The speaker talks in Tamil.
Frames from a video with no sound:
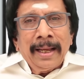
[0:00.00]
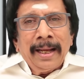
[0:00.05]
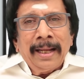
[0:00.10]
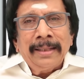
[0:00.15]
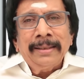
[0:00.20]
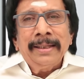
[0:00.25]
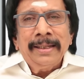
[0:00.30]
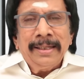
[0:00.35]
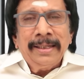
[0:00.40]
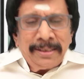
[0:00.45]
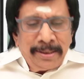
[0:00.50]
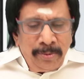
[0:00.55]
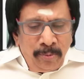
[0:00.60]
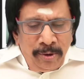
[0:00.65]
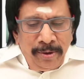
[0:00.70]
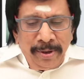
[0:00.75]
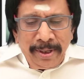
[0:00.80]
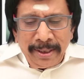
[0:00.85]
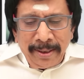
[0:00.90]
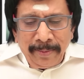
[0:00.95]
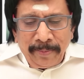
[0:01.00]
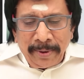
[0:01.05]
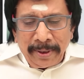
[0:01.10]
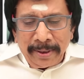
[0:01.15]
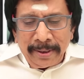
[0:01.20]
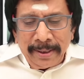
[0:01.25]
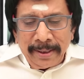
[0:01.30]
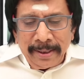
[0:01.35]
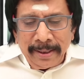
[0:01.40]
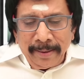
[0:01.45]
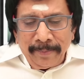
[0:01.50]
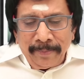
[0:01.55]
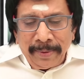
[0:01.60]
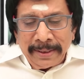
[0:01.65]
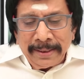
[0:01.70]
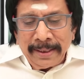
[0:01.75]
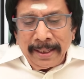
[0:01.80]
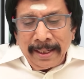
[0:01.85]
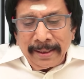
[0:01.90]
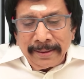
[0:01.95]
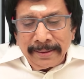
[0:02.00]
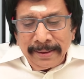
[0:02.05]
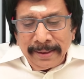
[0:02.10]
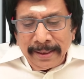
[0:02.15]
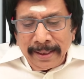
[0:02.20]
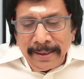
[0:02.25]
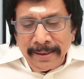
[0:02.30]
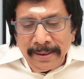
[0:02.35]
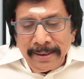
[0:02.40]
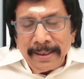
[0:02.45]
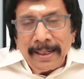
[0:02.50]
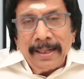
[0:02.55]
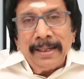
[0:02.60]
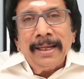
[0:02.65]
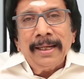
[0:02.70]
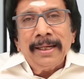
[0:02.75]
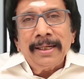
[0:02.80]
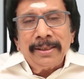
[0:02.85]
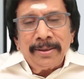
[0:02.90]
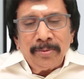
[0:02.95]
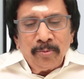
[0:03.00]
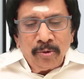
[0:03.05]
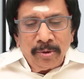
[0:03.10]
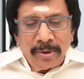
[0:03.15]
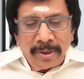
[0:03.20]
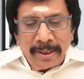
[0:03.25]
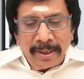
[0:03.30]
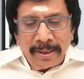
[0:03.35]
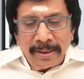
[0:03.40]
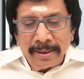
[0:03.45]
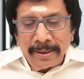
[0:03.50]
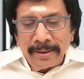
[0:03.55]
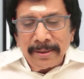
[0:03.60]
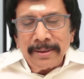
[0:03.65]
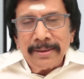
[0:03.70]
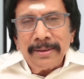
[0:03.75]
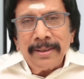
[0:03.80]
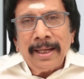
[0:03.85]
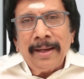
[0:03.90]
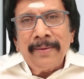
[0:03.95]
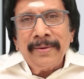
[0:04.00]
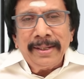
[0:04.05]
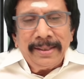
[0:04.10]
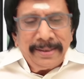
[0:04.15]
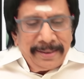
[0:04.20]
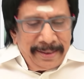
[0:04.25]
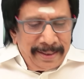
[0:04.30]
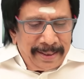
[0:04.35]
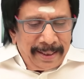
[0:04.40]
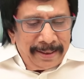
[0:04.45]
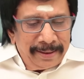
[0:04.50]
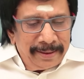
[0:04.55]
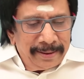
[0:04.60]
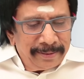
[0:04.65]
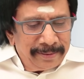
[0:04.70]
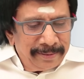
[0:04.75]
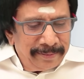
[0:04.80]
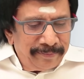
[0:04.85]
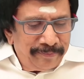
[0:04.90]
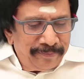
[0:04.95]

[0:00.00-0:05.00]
அந்த நிகழ்ச்சி முடிவடைந்த பிறகு பதினான்கு ரெண்டு ரெண்டாயிரத்தி மூன்று அன்று அவர் எழுதிய கடிதம்